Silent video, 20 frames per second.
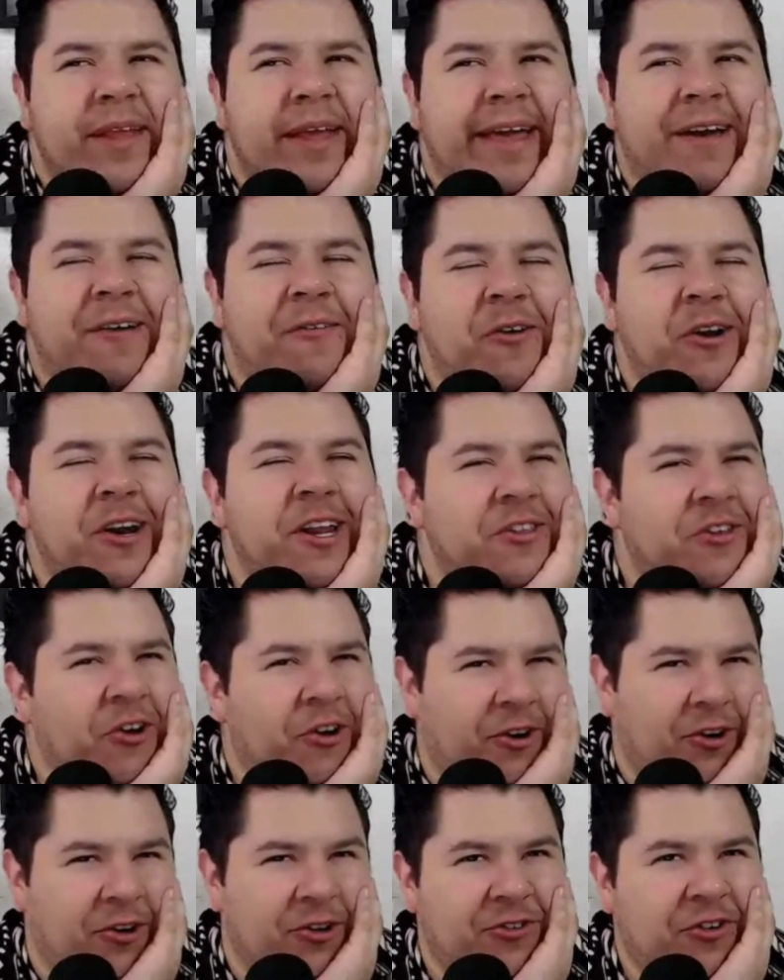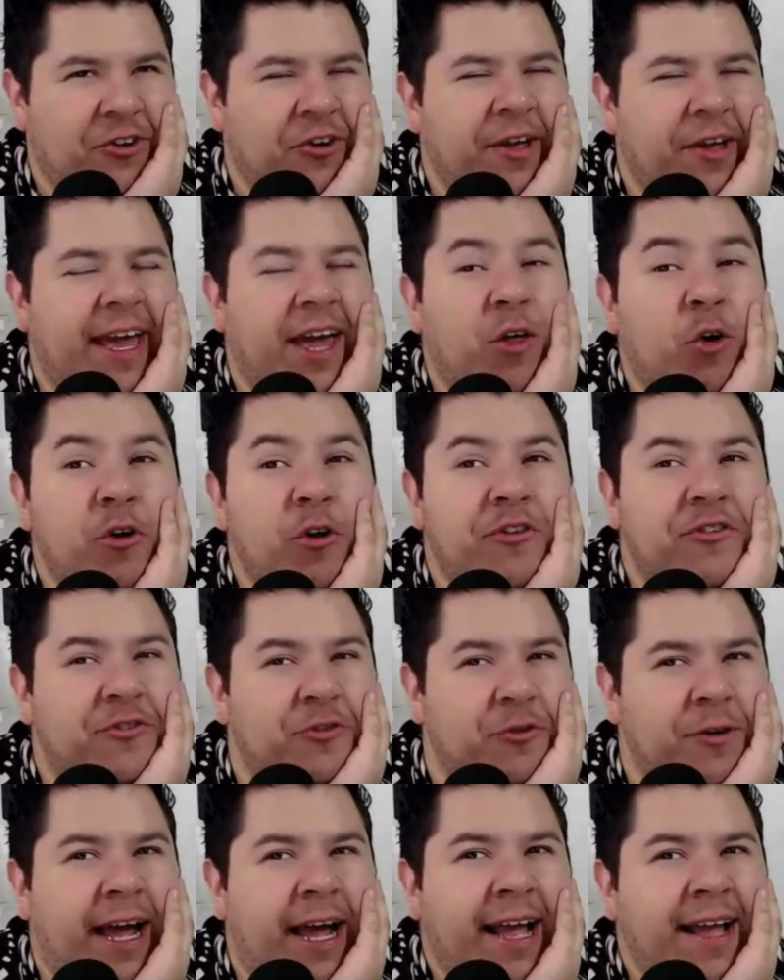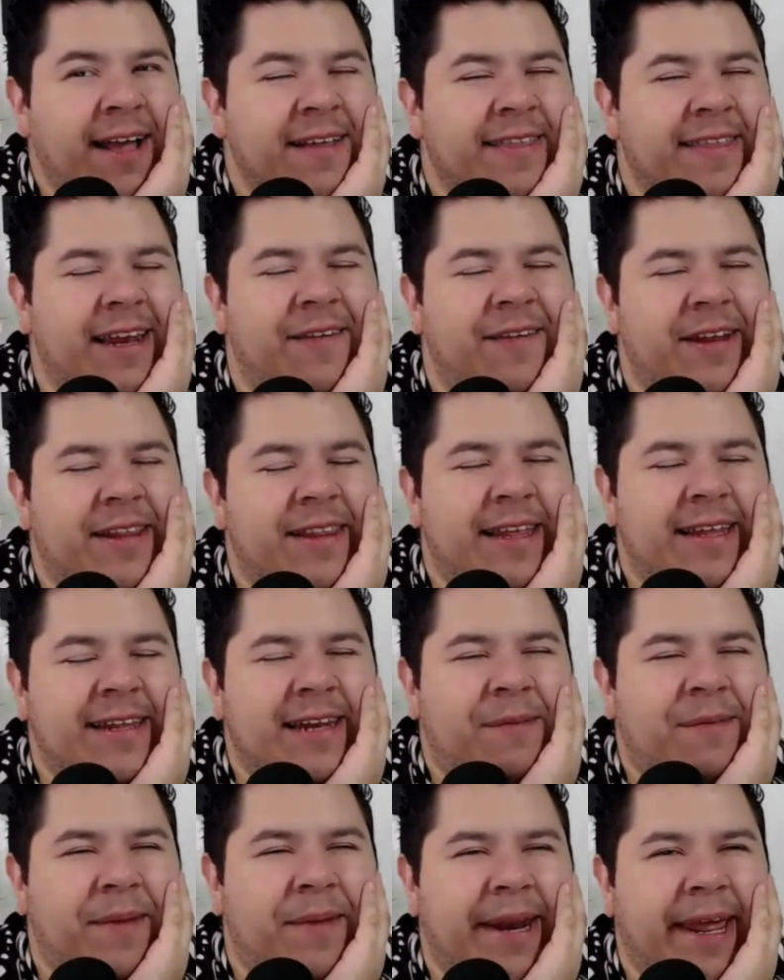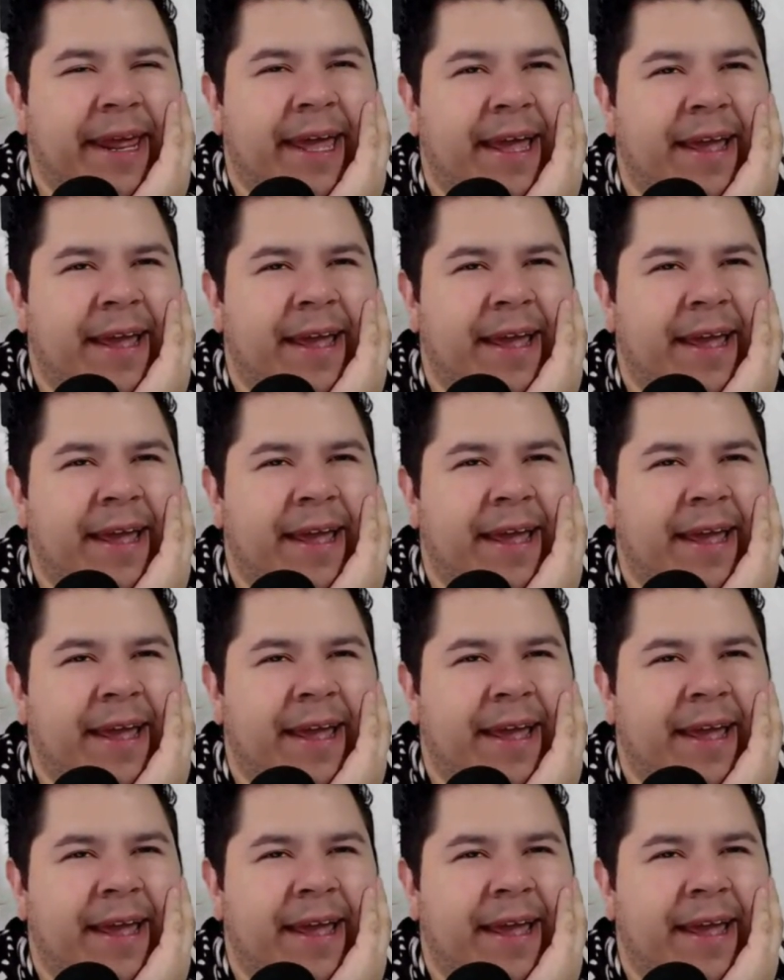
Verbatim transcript: Qué bonito rostro y qué dulzura de Libertad Lamarque.